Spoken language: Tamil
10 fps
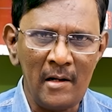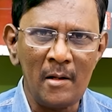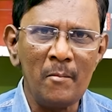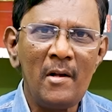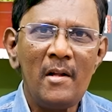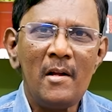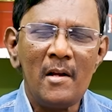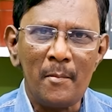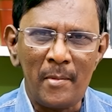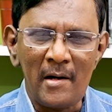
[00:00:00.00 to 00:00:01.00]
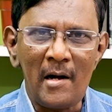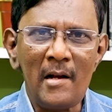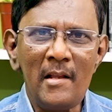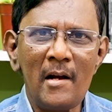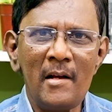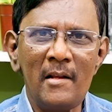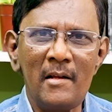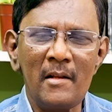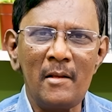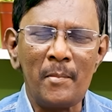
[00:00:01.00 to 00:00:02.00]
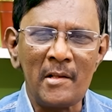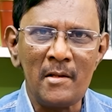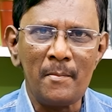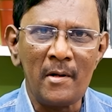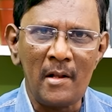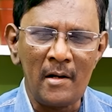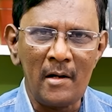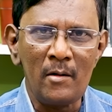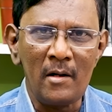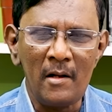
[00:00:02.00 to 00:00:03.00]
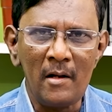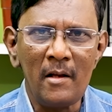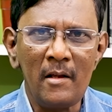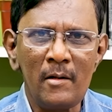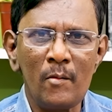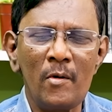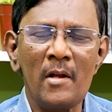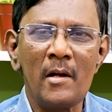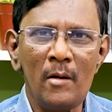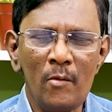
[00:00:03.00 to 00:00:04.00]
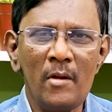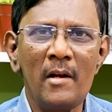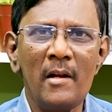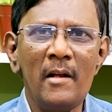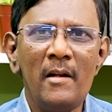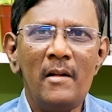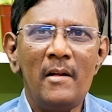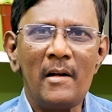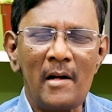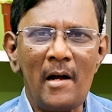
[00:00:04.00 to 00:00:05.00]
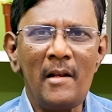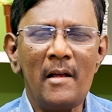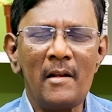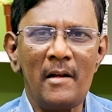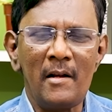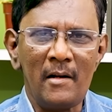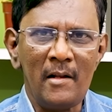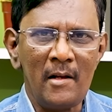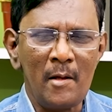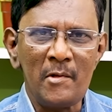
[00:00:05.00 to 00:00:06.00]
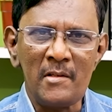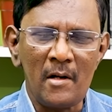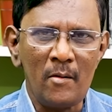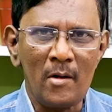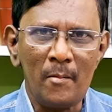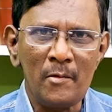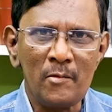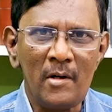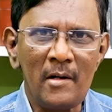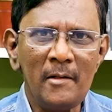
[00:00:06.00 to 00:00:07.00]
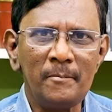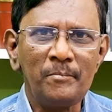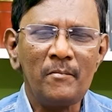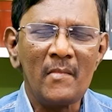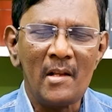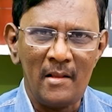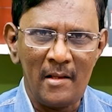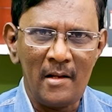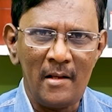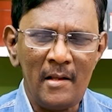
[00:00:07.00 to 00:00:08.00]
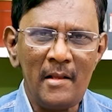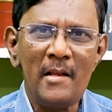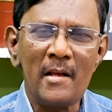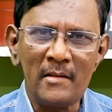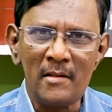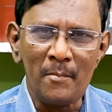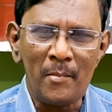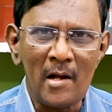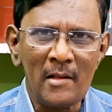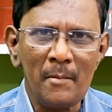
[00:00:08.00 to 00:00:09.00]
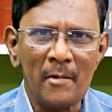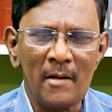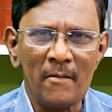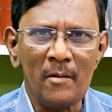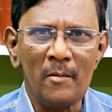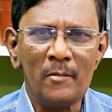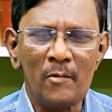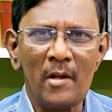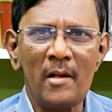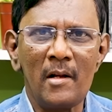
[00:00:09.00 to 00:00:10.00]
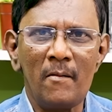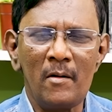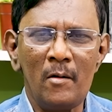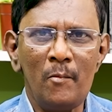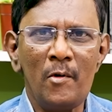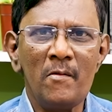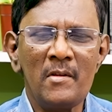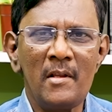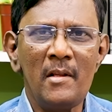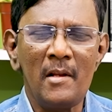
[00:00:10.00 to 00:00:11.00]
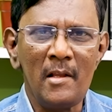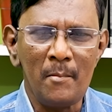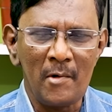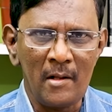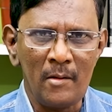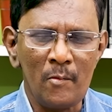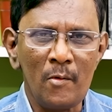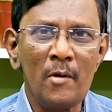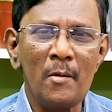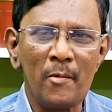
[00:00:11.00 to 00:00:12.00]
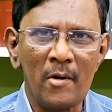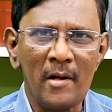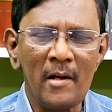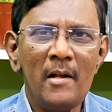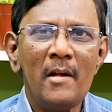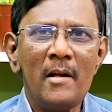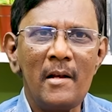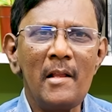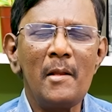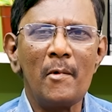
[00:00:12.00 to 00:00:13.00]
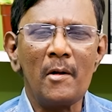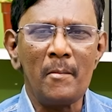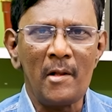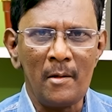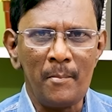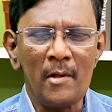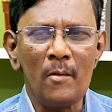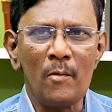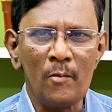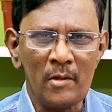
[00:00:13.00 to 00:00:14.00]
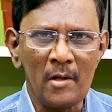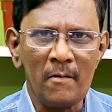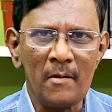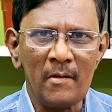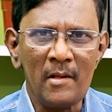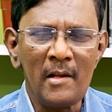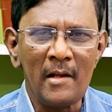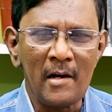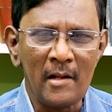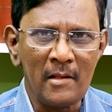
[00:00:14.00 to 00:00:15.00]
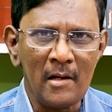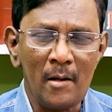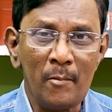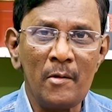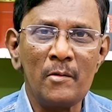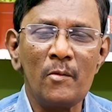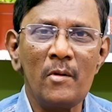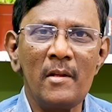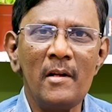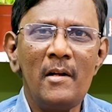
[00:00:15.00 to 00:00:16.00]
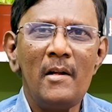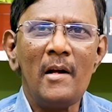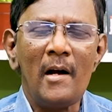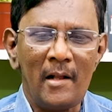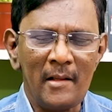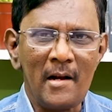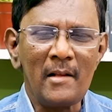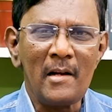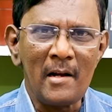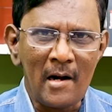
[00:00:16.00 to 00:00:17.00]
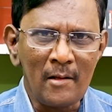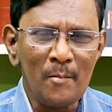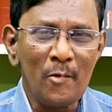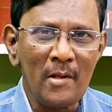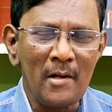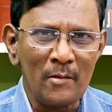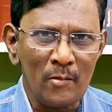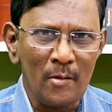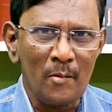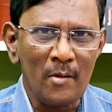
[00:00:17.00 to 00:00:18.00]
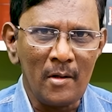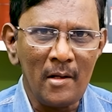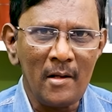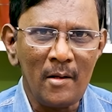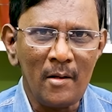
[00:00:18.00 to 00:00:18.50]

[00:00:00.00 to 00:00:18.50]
இடம் இப்போ காலியாக இருக்கிறது பச்சைப்பன் அறக்கட்டளையில் இருக்கக்கூடிய கல்லூரிகளில் காலியாக இருக்க இடங்களில் நியமிச்சாகணும் அப்படின்னு சொல்லிட்டு இந்த நீதியரசர் பார்த்திபன் அவர்களும் துரைக்கண் அவர்களும் முடிவு செய்து நீதிமன்றத்தை கொண்டுட்டு போகிறாங்க நீதிமன்றம் அதன் பேரில் ஒரு உத்தரவை வந்து நீங்கள் நடத்தலாம் அப்படின்னு சொல்லுது அந்த நேரத்தில் நடத்தும் போது என்ன சொல்லுது உங்களுக்கு